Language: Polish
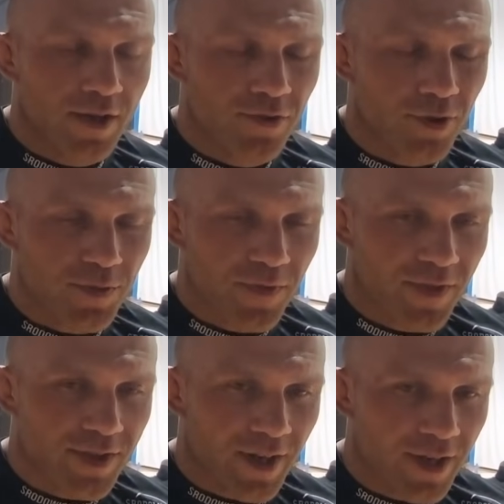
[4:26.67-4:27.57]
Druga
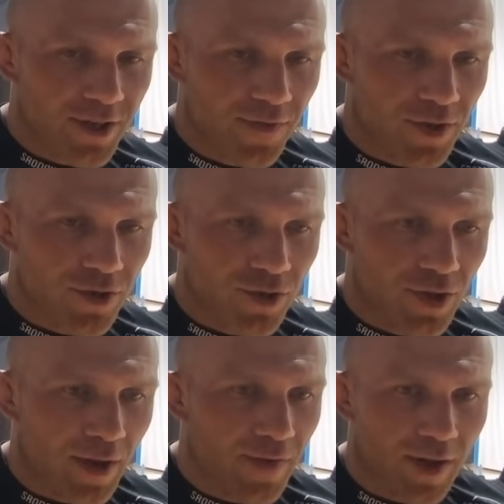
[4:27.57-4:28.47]
sprawa jest taka, że wiesz, no,
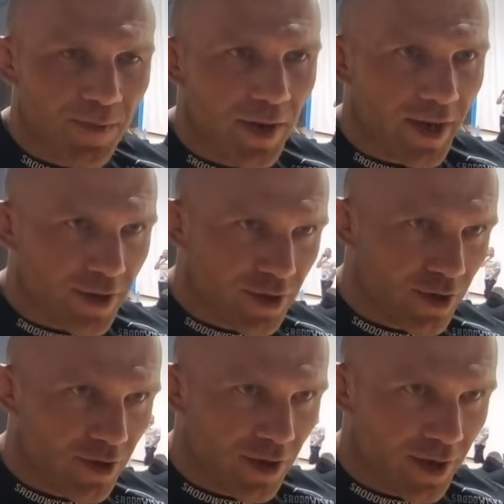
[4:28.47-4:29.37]
nawet jakby lekarz
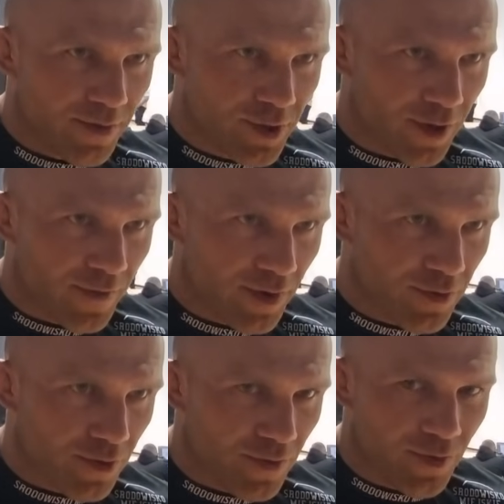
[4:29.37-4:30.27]
czego nie
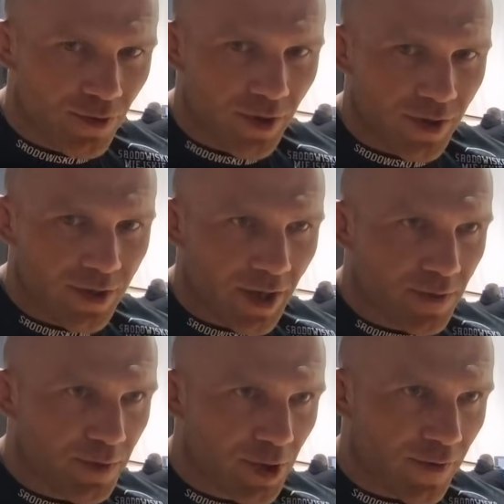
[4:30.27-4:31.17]
przerwał, to druga, zaraz
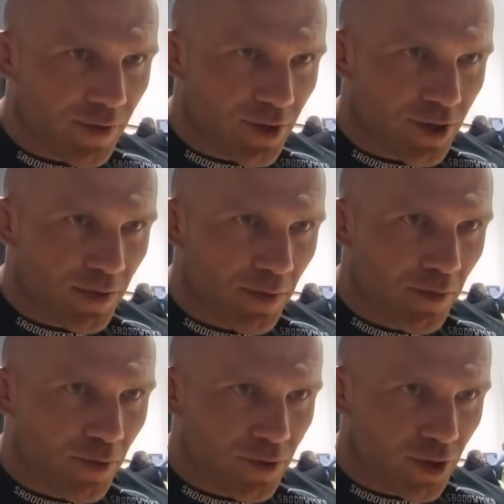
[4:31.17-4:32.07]
by przerwał sędzia, bo
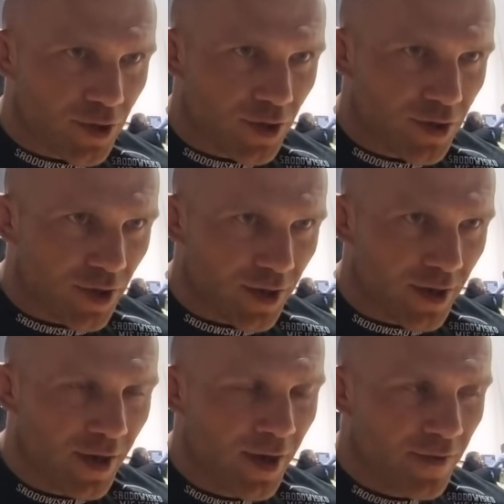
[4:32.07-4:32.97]
było trzecie
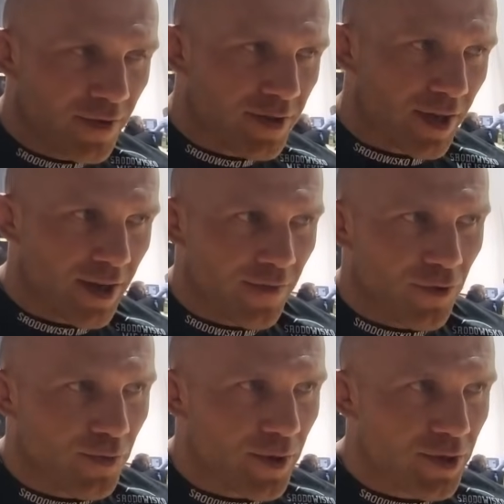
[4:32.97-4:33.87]
liczenie, więc takie
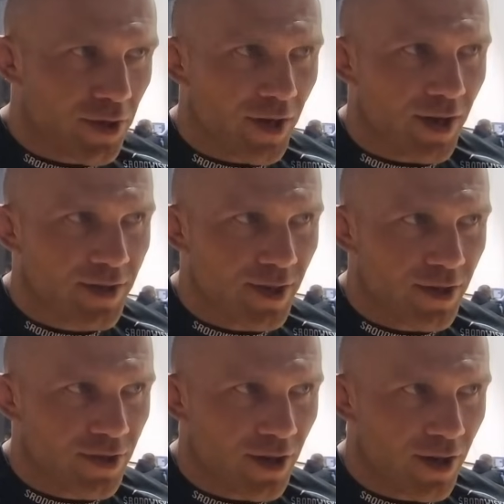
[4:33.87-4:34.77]
wytłumaczenie
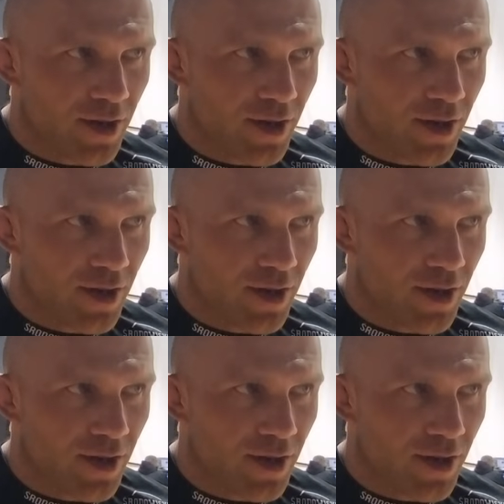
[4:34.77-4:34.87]
Kasia, że